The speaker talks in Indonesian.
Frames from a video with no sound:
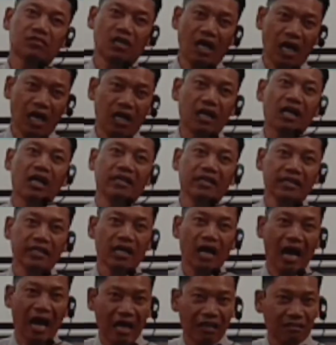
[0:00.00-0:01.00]
Karena
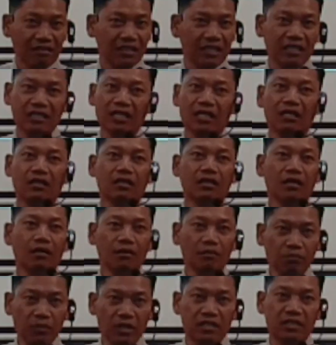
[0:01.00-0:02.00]
ini hatinya
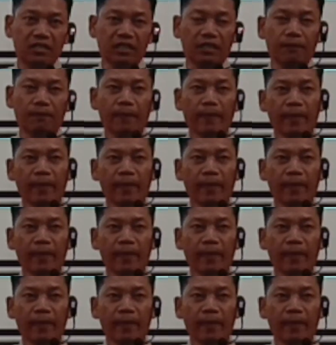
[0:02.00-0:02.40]
bersih.